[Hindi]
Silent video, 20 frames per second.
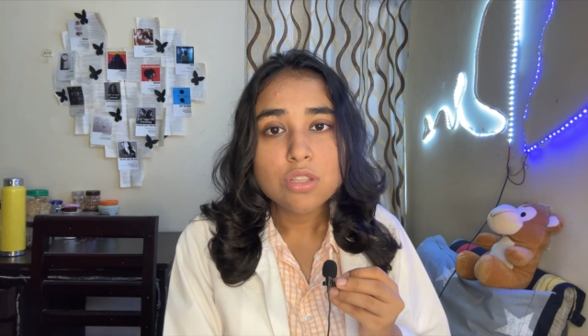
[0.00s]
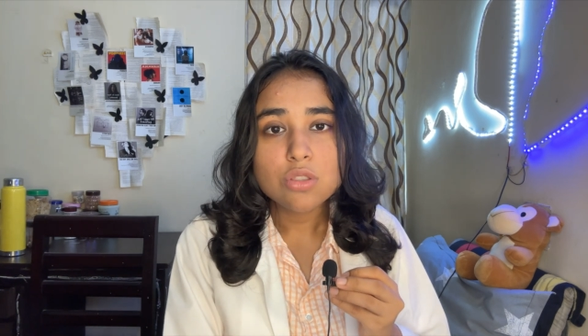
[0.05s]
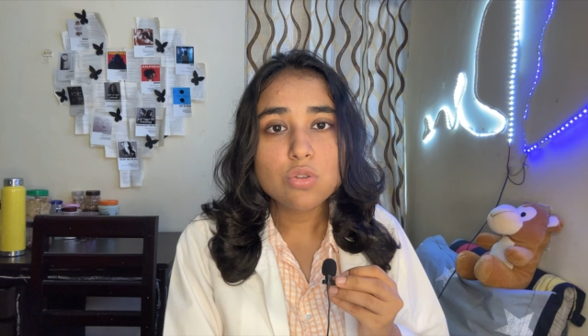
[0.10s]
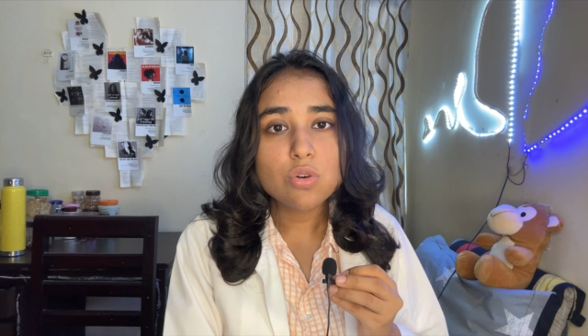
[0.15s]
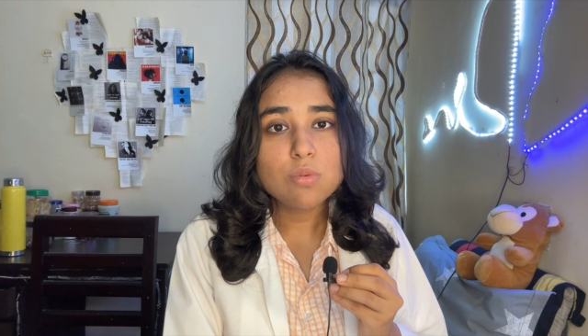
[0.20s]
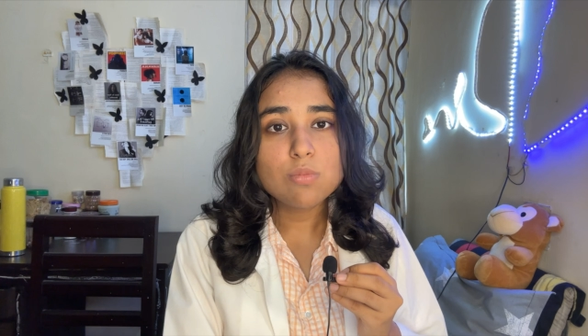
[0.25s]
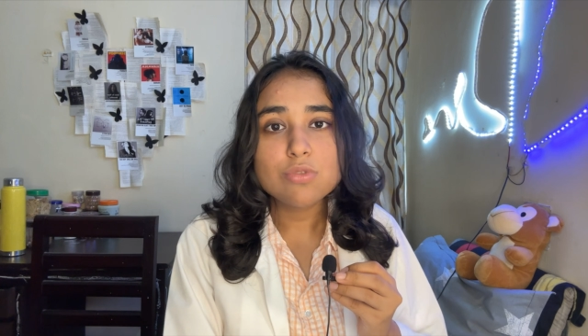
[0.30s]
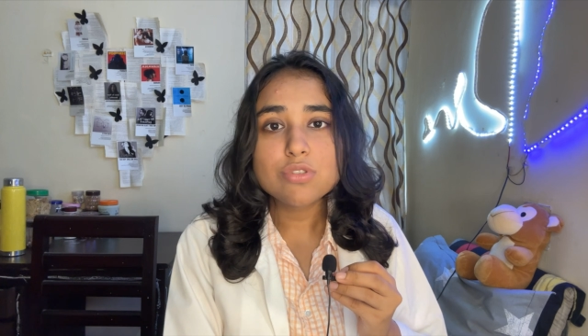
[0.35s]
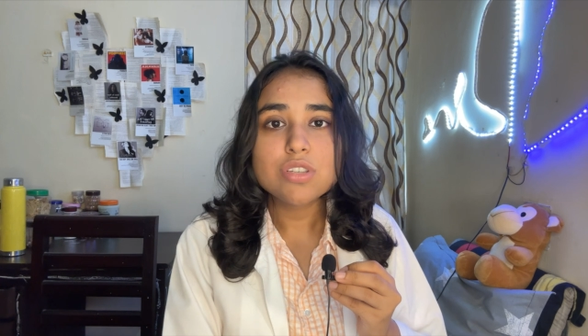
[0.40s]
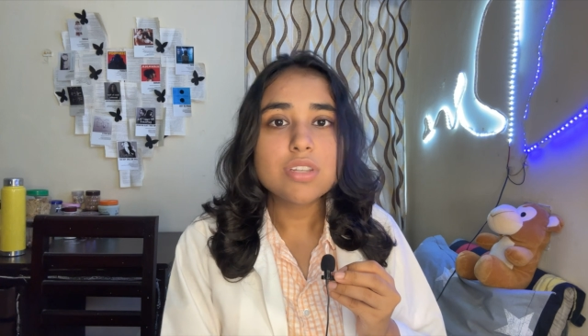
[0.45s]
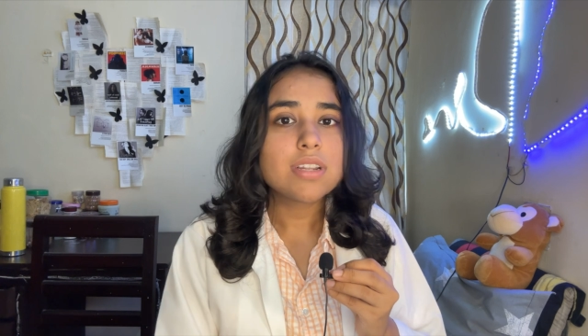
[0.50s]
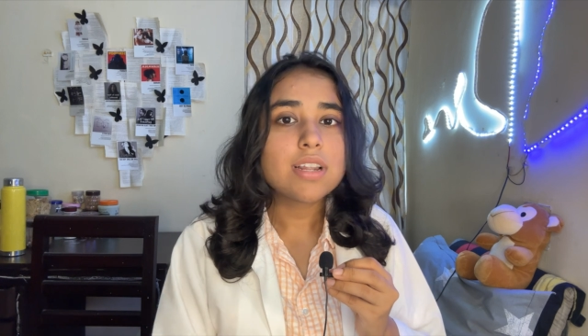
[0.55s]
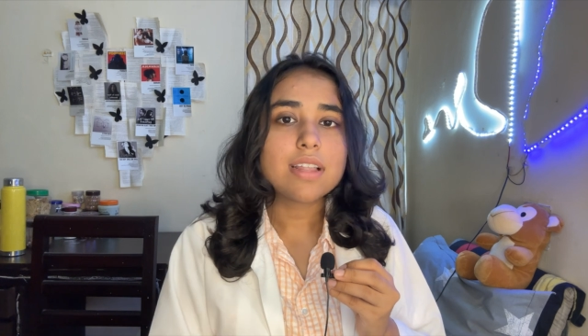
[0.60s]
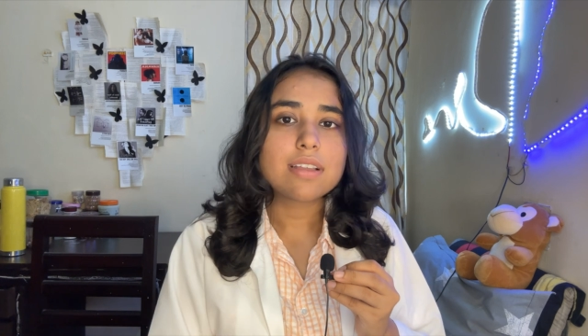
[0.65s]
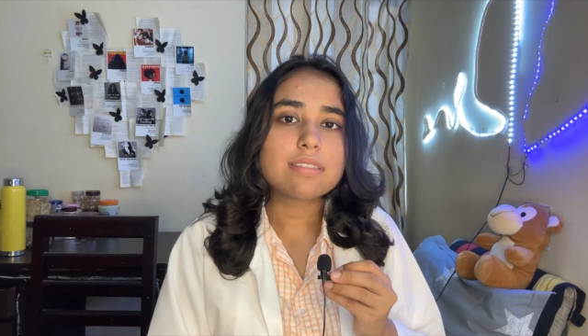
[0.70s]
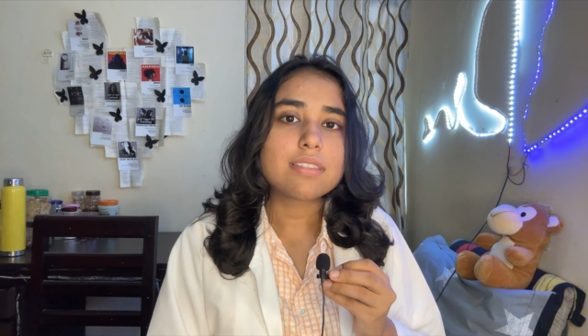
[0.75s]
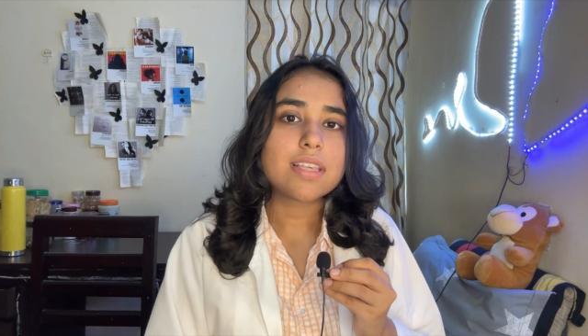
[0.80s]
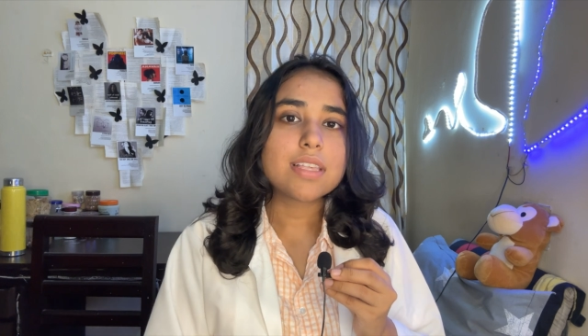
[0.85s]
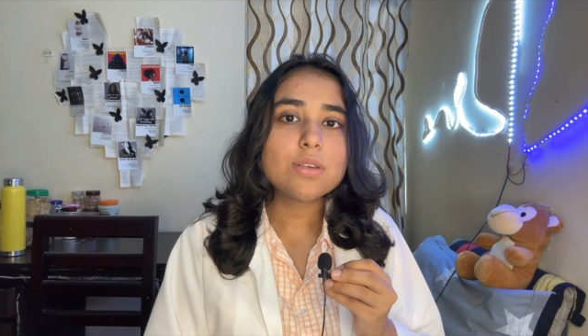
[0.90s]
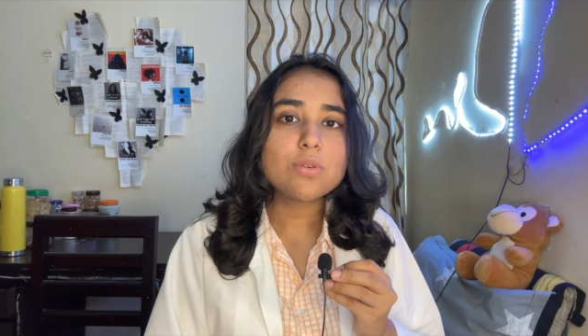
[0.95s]
तो मुझे नहीं
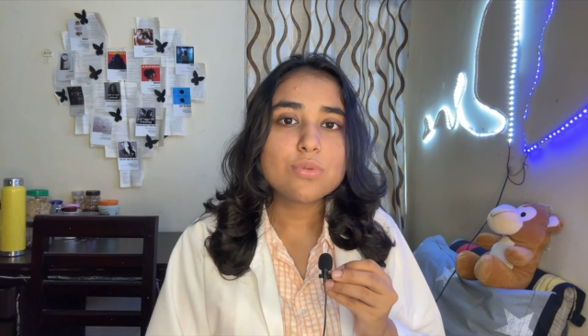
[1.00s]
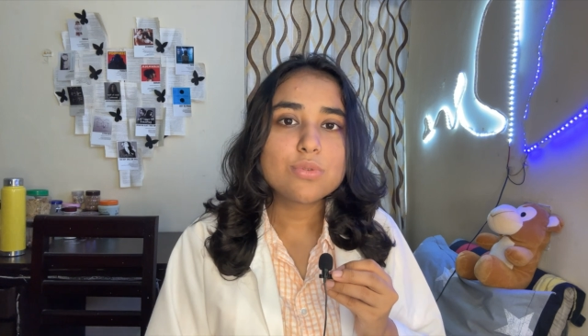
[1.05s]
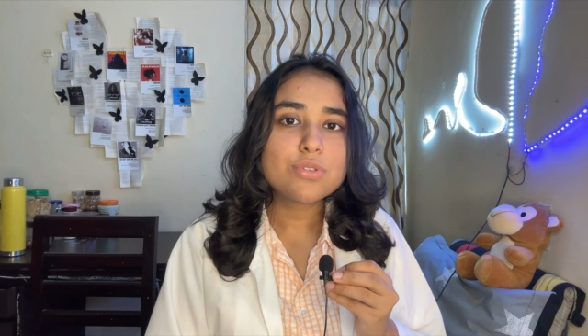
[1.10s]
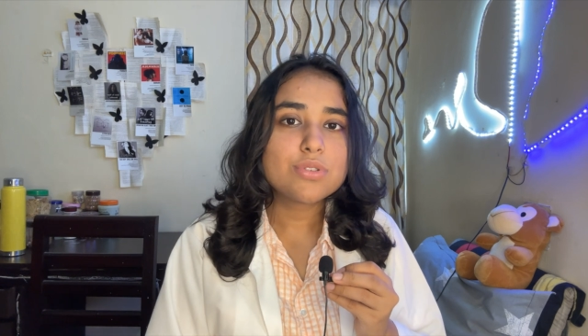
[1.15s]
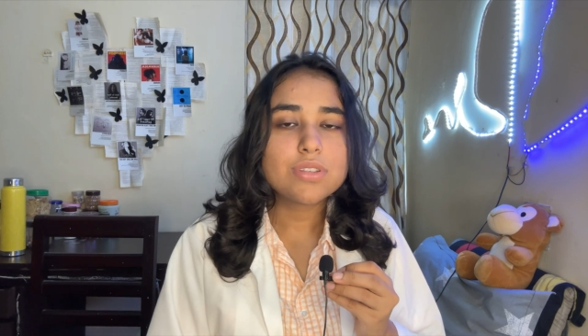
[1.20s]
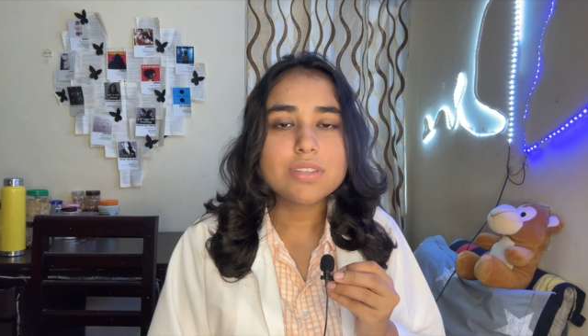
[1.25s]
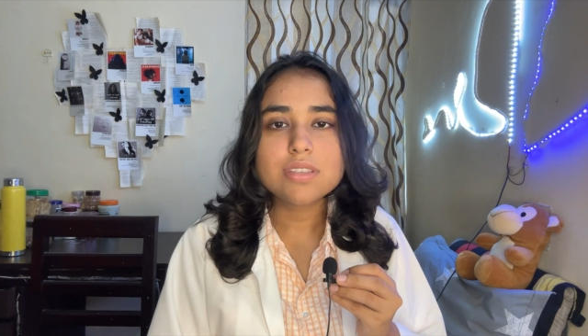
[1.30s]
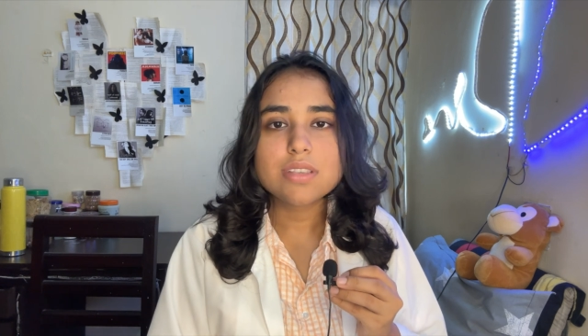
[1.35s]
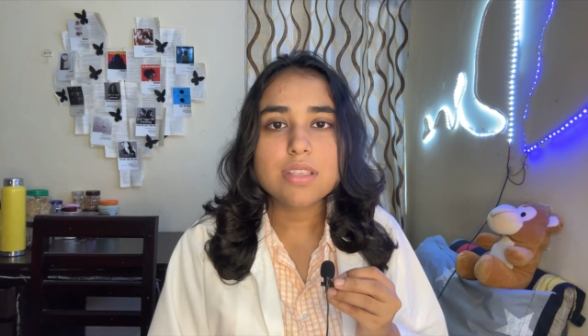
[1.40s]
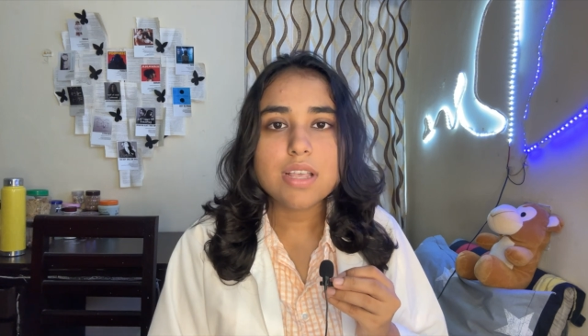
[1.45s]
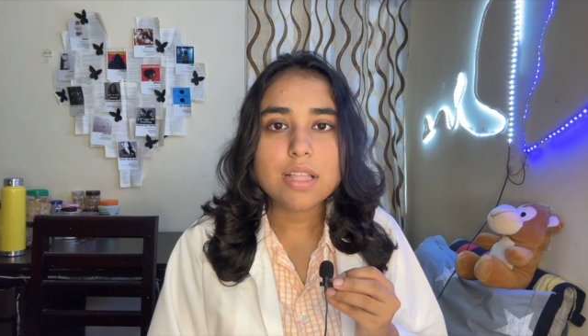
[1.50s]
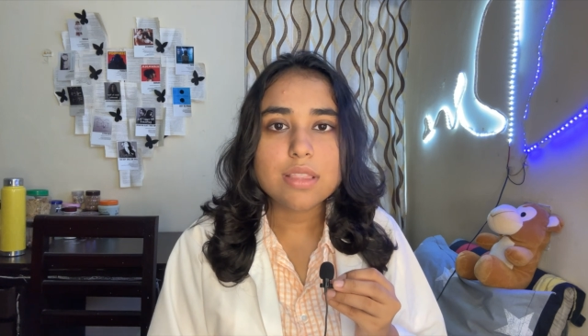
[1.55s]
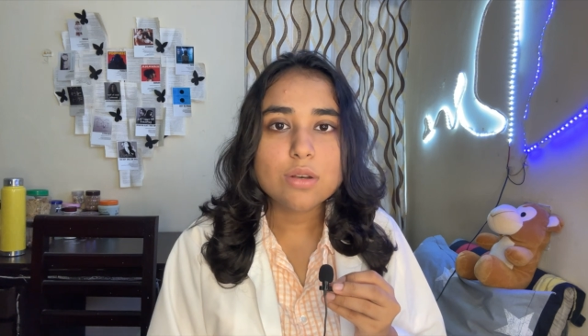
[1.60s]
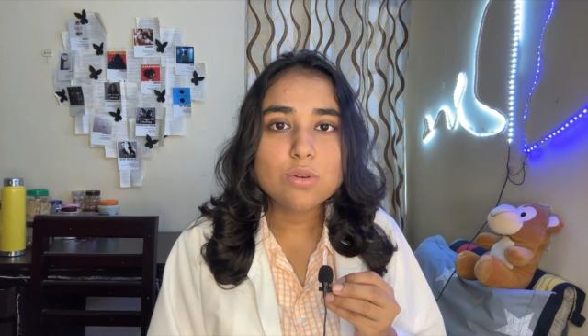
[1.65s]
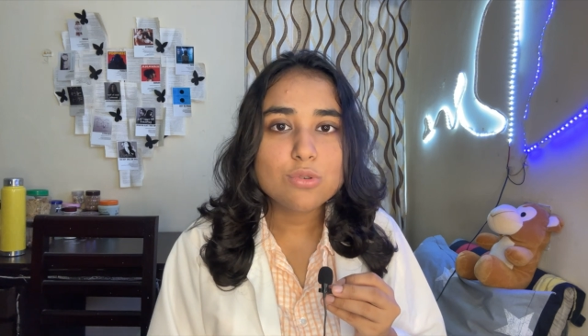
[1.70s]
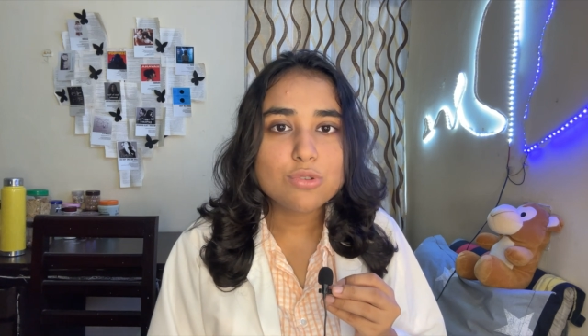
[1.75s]
लगता कि उस चीज़ से ज़्यादा